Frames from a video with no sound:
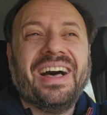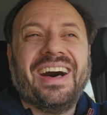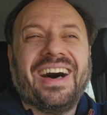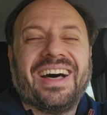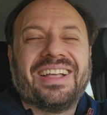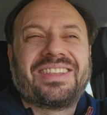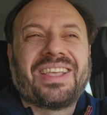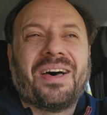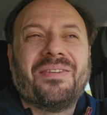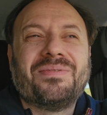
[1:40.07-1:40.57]

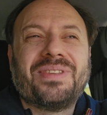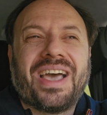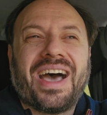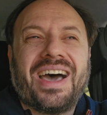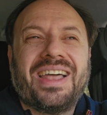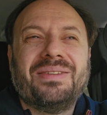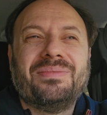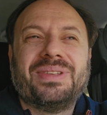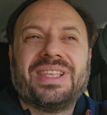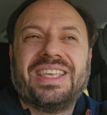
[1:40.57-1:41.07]
Adam
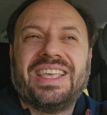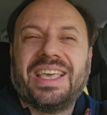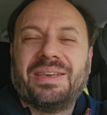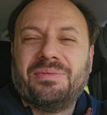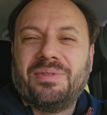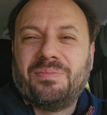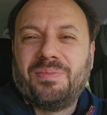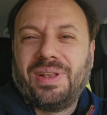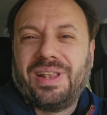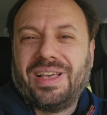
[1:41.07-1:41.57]
yani bir de
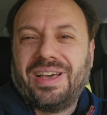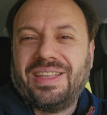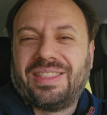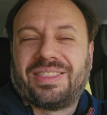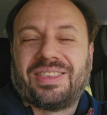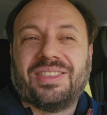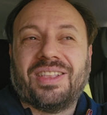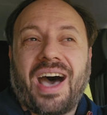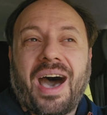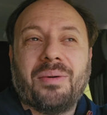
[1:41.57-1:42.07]
yemin billah
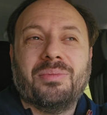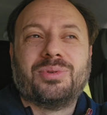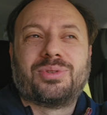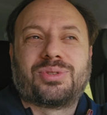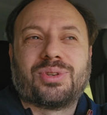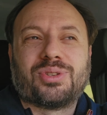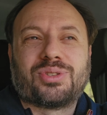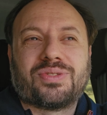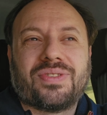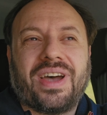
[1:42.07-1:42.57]
etti. Namus
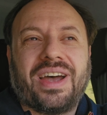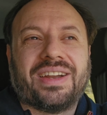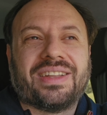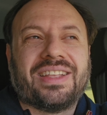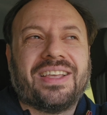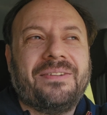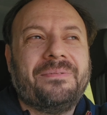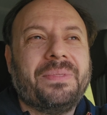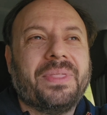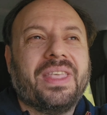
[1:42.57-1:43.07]
sözü
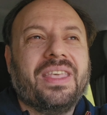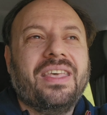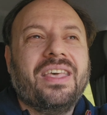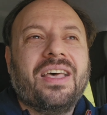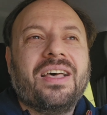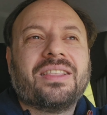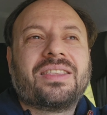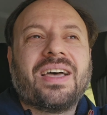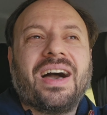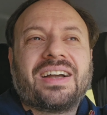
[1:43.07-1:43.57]
verdi.
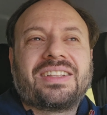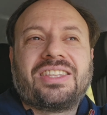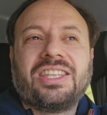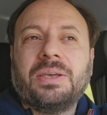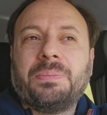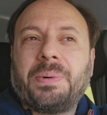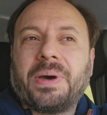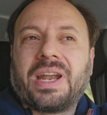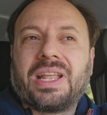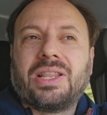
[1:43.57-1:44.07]

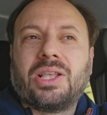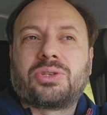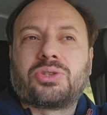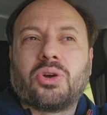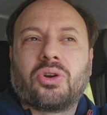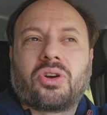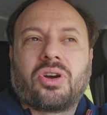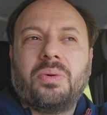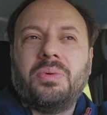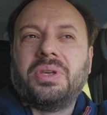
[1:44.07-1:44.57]
Taktığı para da
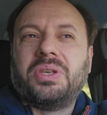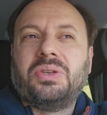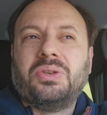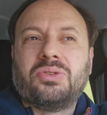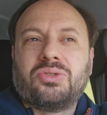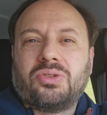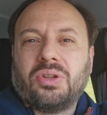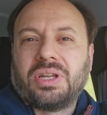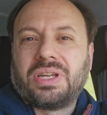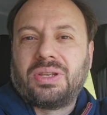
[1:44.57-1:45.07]
çok komik.
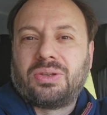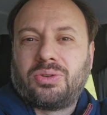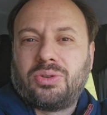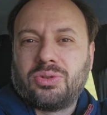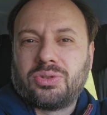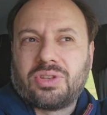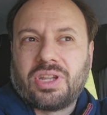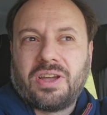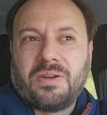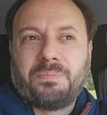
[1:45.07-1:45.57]
100 dolar
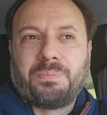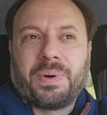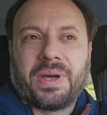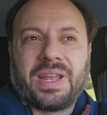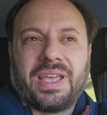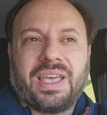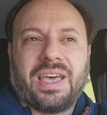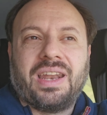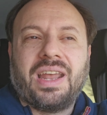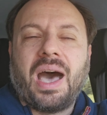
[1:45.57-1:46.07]
200 dolar bir
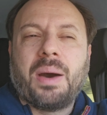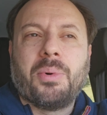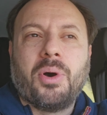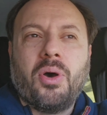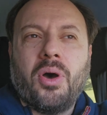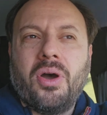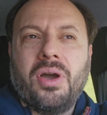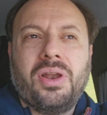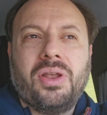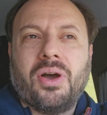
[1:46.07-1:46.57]
para yani. Ama
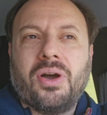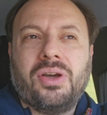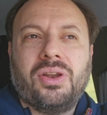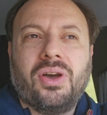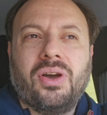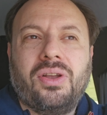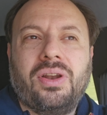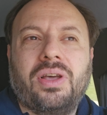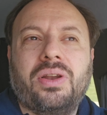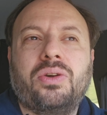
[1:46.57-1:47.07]
öyle öyle
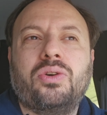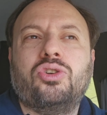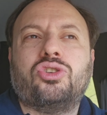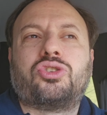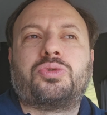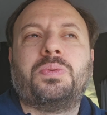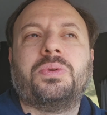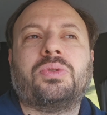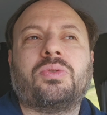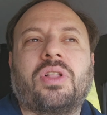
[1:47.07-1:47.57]
öyle
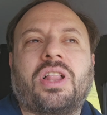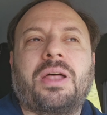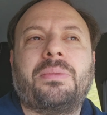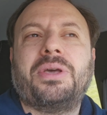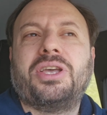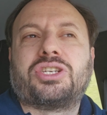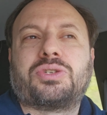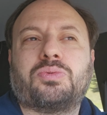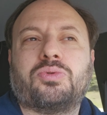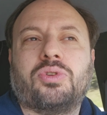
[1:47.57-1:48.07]
3000 dolar
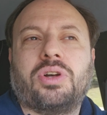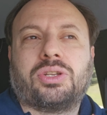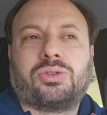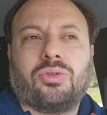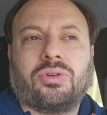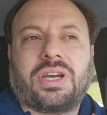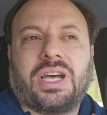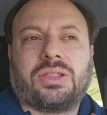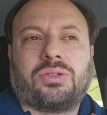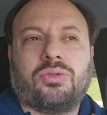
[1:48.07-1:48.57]
5000 dolar
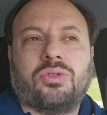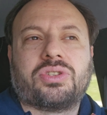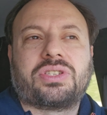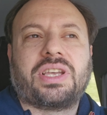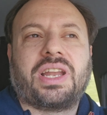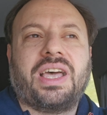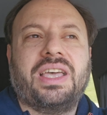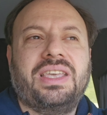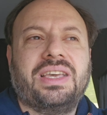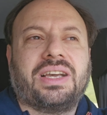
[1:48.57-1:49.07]
tokatlıyor
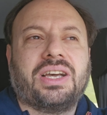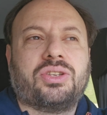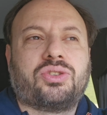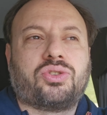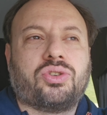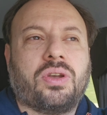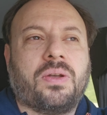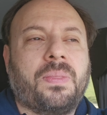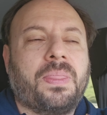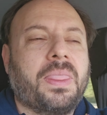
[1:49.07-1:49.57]
sanayi
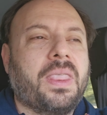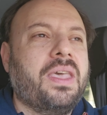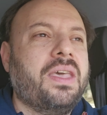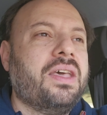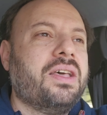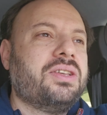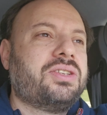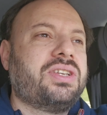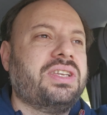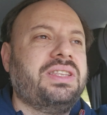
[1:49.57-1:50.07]
kaçıyor.
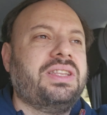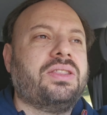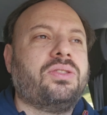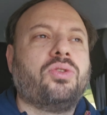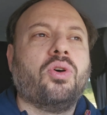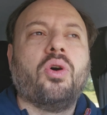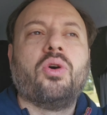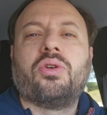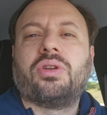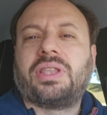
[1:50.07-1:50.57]
Şimdi
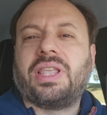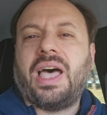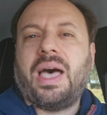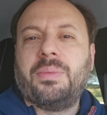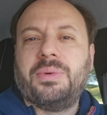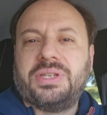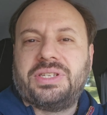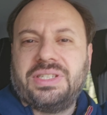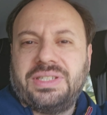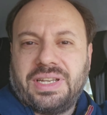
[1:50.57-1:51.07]
doğru
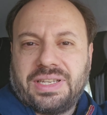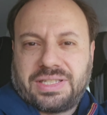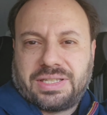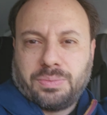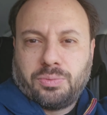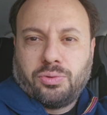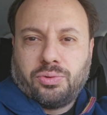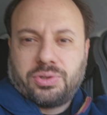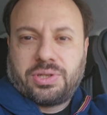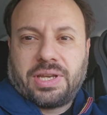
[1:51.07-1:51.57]
tamirci
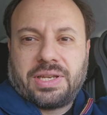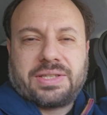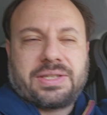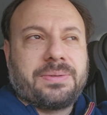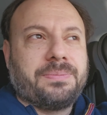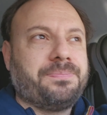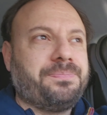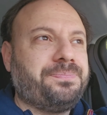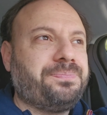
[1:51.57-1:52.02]
nasıl bulacağız?